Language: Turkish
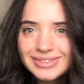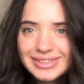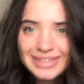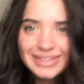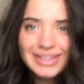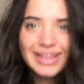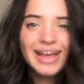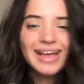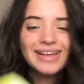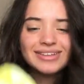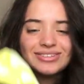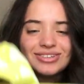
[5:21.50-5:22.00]

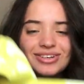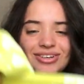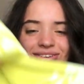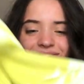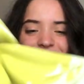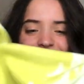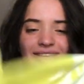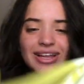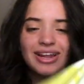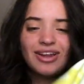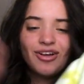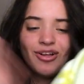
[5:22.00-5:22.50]
Daha çok
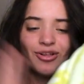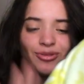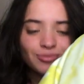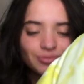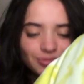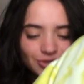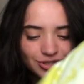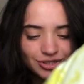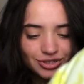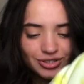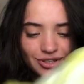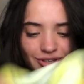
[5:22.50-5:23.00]
güzel olmuş.
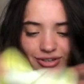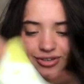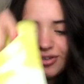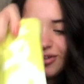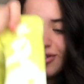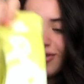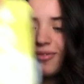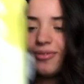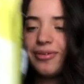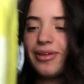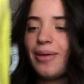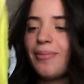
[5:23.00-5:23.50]

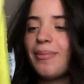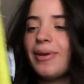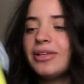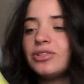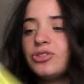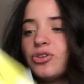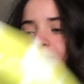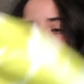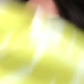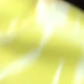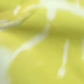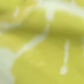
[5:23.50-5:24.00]
Ya ben
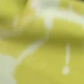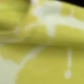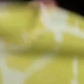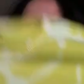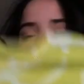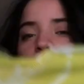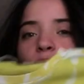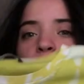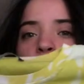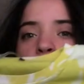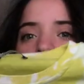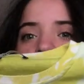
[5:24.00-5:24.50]
çok
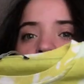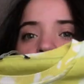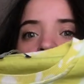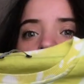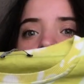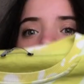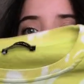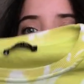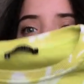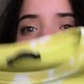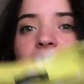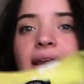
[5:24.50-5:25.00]
beğendim bunu.
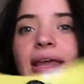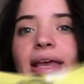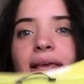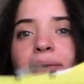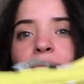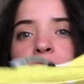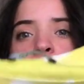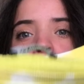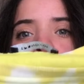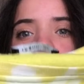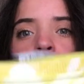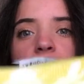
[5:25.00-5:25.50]
Ya e, rengi
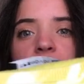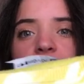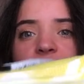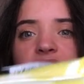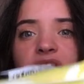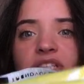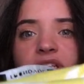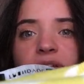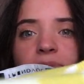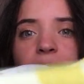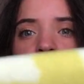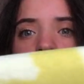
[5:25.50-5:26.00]
böyle çok
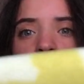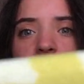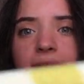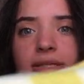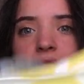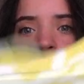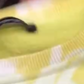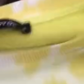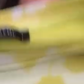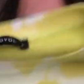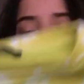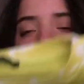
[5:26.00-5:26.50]
aşırı beyaz
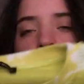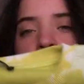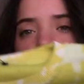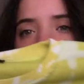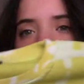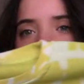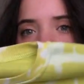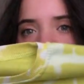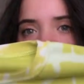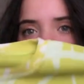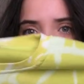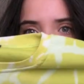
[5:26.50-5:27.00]
da olmadı
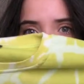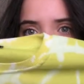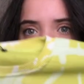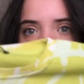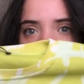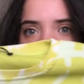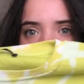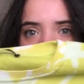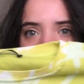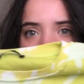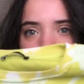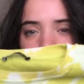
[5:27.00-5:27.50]
açılınca.
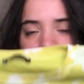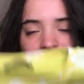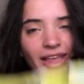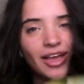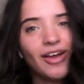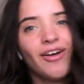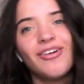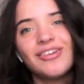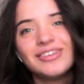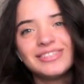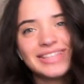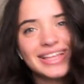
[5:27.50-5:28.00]

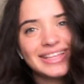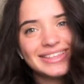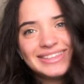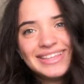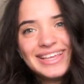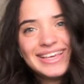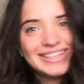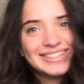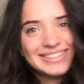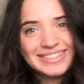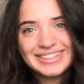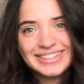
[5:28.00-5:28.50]
O yüzden
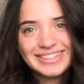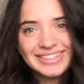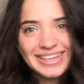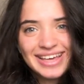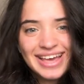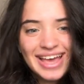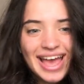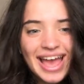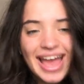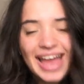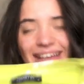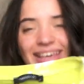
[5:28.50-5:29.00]
değişik.
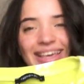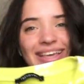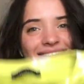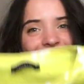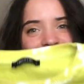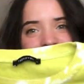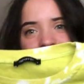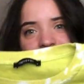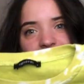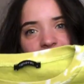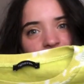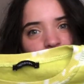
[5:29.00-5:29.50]
Herkes
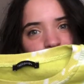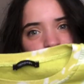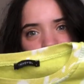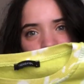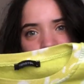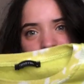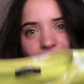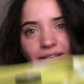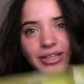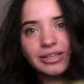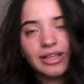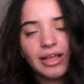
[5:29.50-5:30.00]
de var
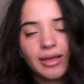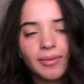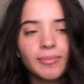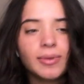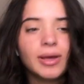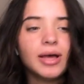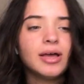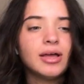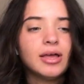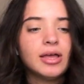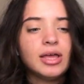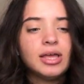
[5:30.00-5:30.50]
bundan ama
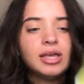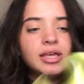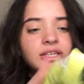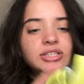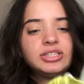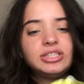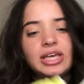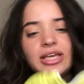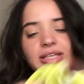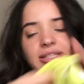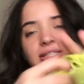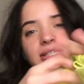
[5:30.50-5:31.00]

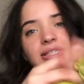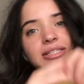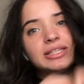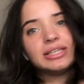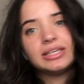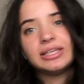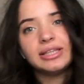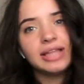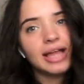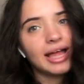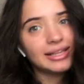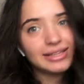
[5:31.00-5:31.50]
şey
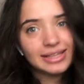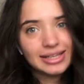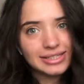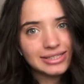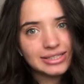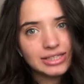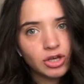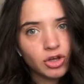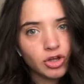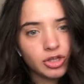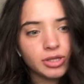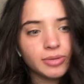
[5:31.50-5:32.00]
sizinki daha
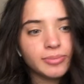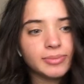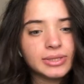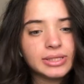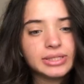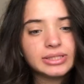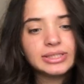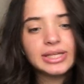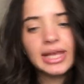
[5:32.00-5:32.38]
değişik olabilir.